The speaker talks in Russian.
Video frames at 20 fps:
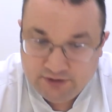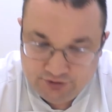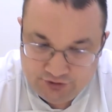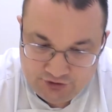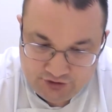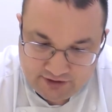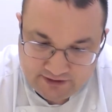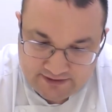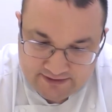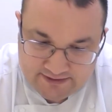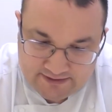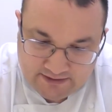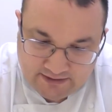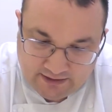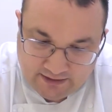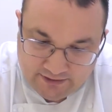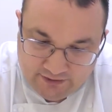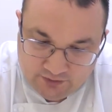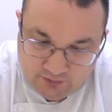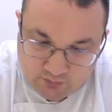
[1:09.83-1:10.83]
Часто
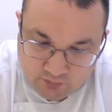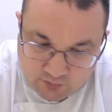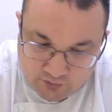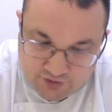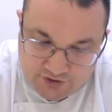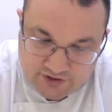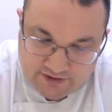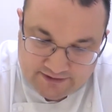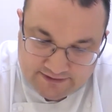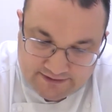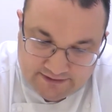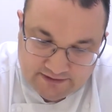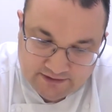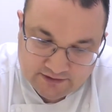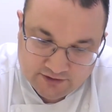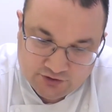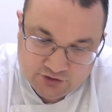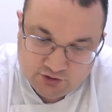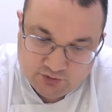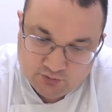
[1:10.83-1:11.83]
они очень
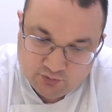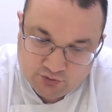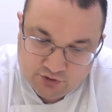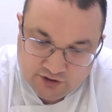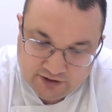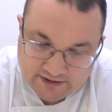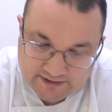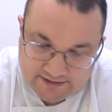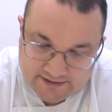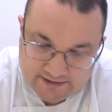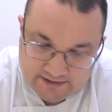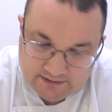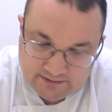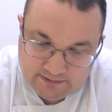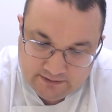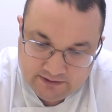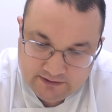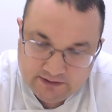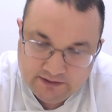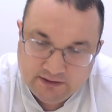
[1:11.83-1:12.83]
сильно
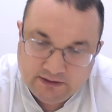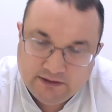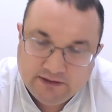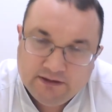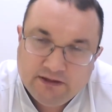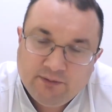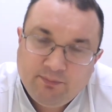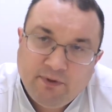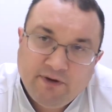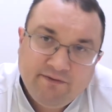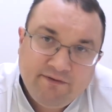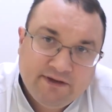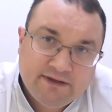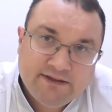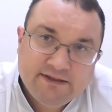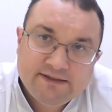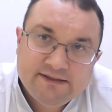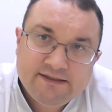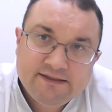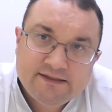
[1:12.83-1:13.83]
шелушатся. На
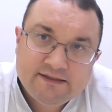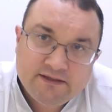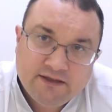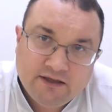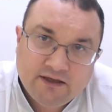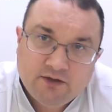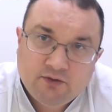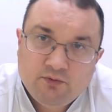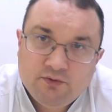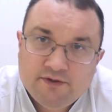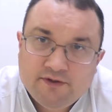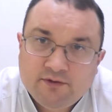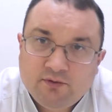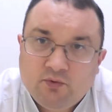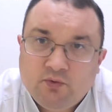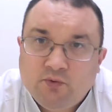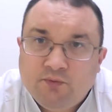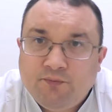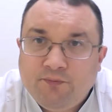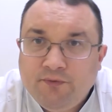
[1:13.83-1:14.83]
поверхности старых
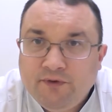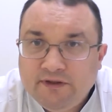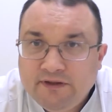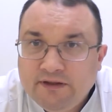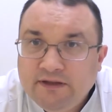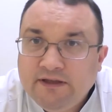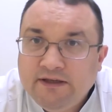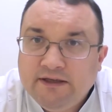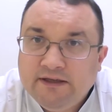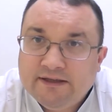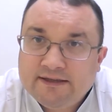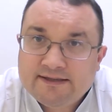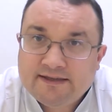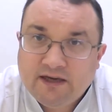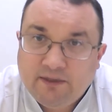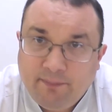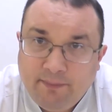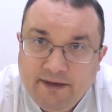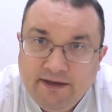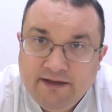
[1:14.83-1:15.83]
узелков видны
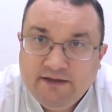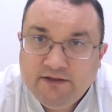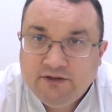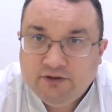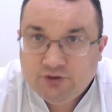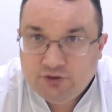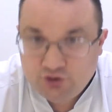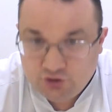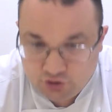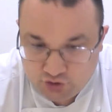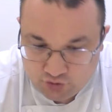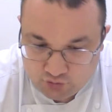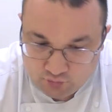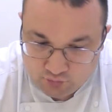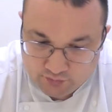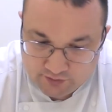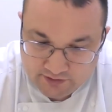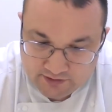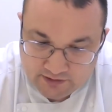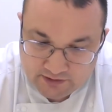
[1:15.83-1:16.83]
скопления
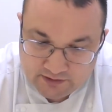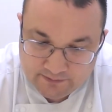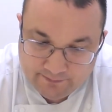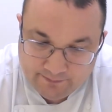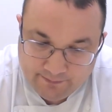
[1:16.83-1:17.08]
чешуек,